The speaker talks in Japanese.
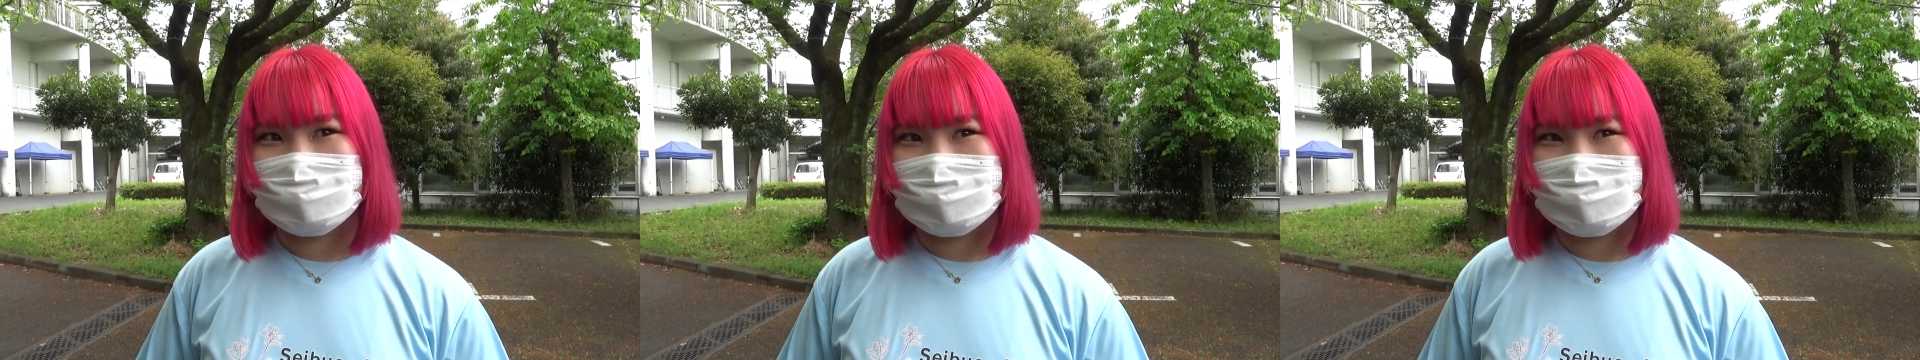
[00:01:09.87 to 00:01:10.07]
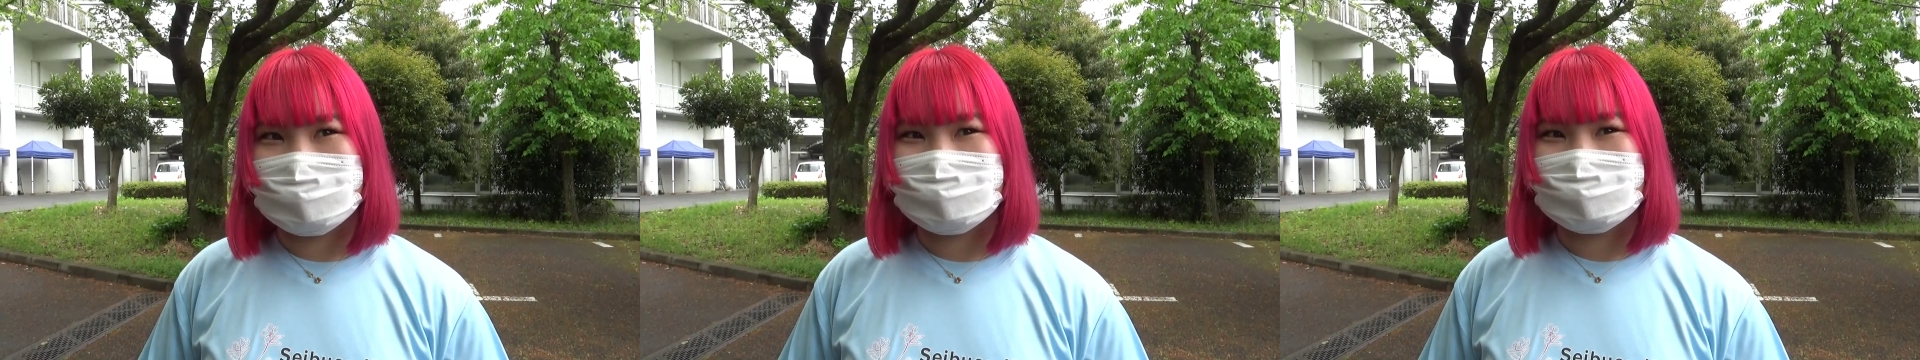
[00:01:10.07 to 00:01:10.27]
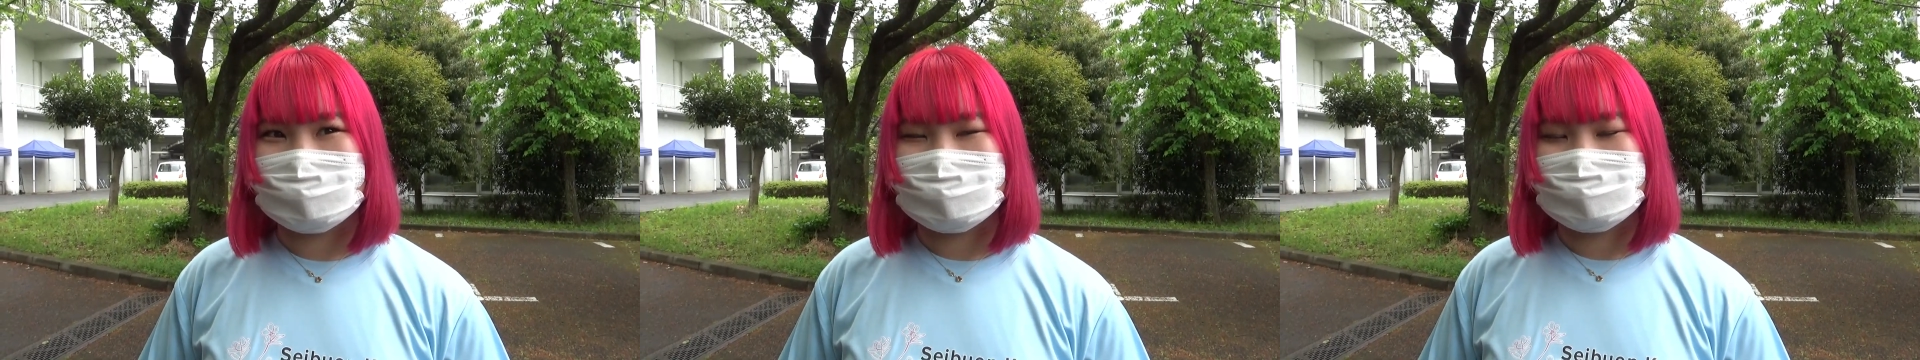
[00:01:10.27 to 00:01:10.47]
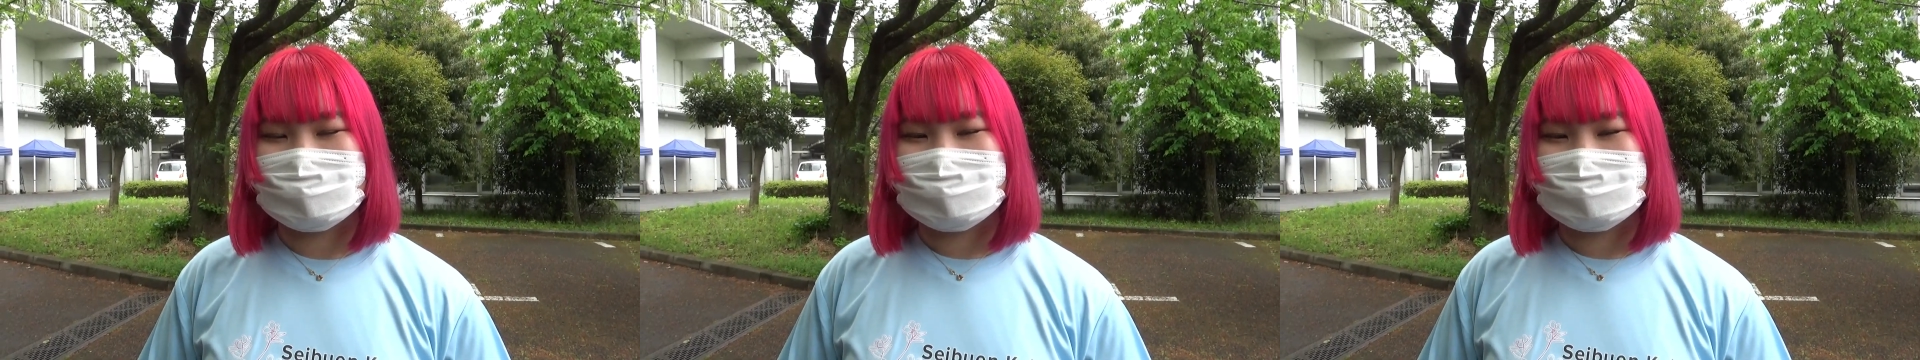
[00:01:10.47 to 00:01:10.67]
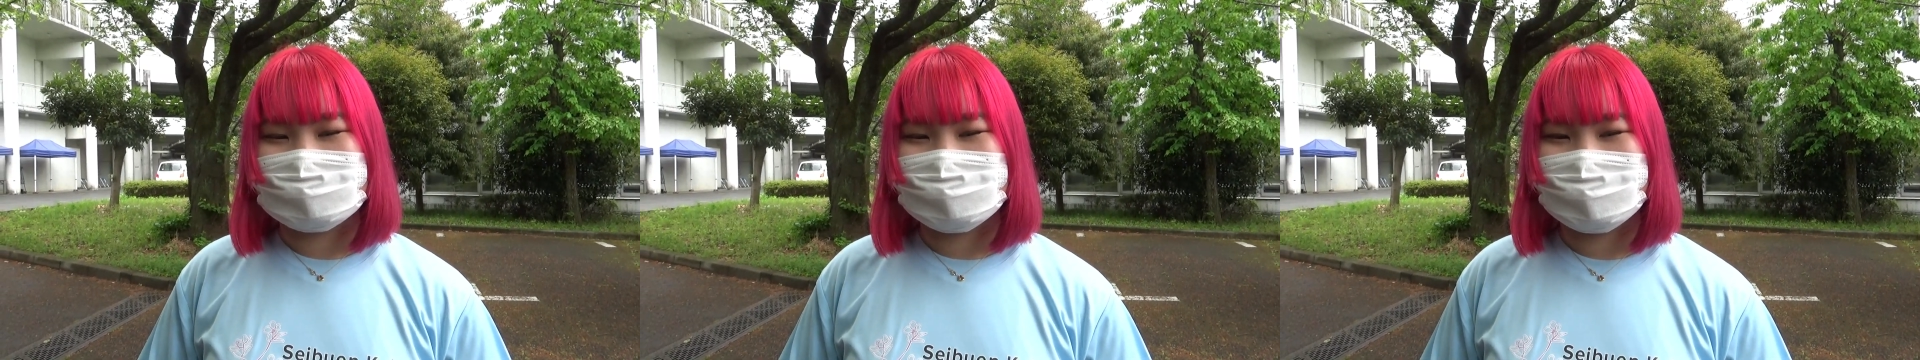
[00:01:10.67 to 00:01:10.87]
まあ、やっぱ
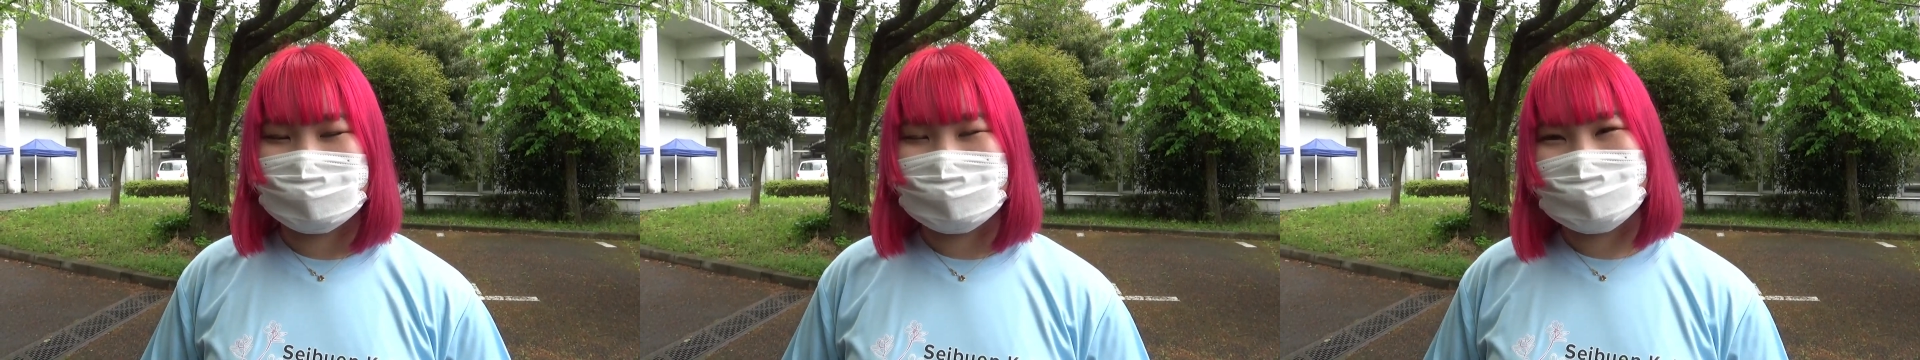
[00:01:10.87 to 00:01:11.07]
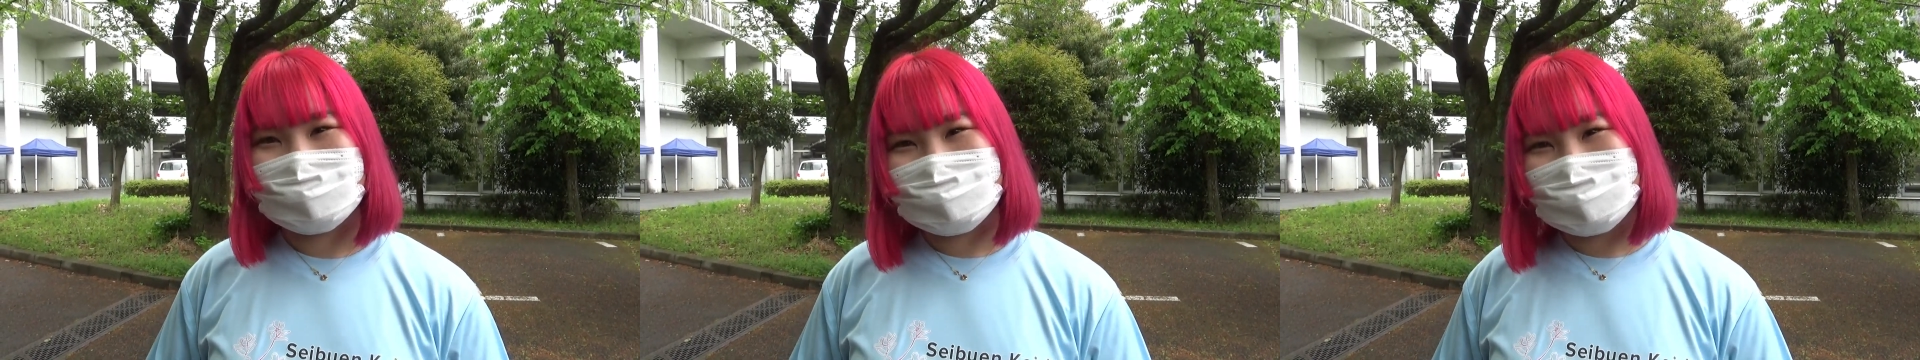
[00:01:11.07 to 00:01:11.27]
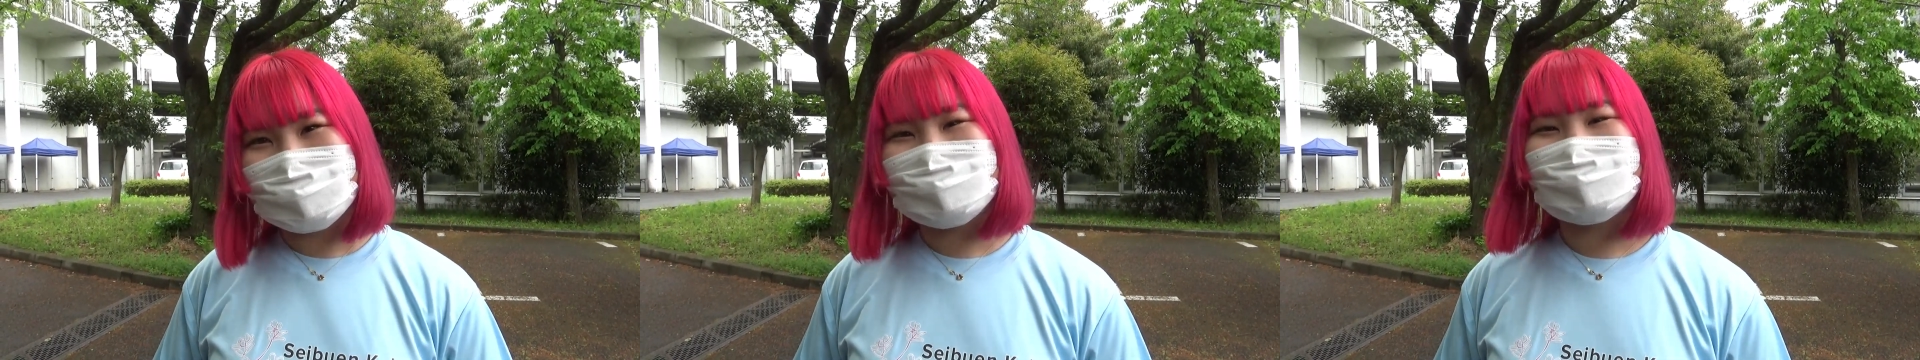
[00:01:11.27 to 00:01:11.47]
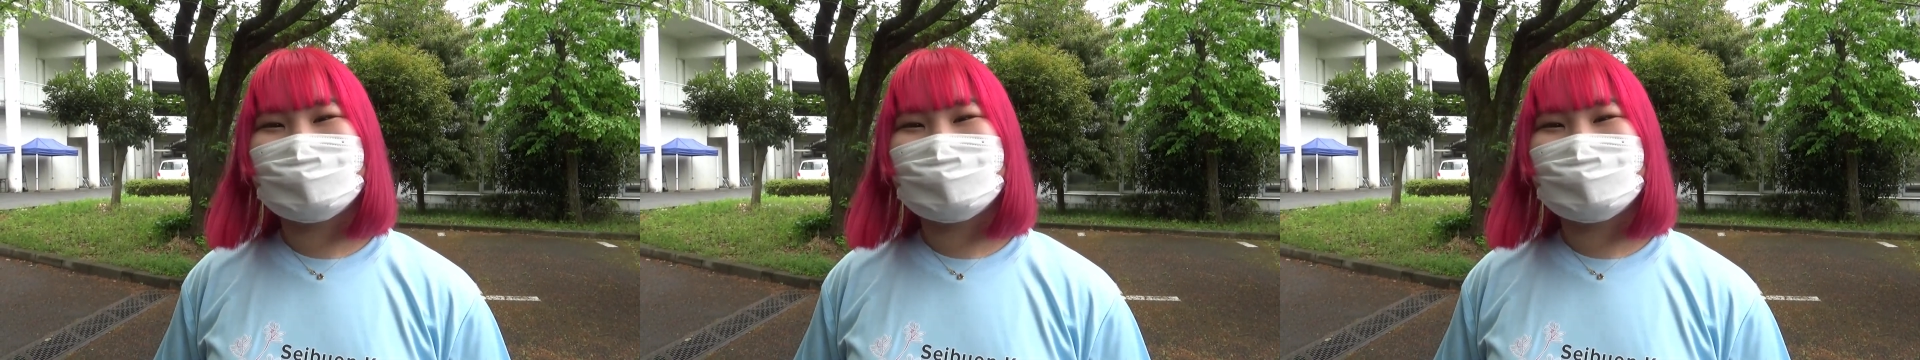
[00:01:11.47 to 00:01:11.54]
それで結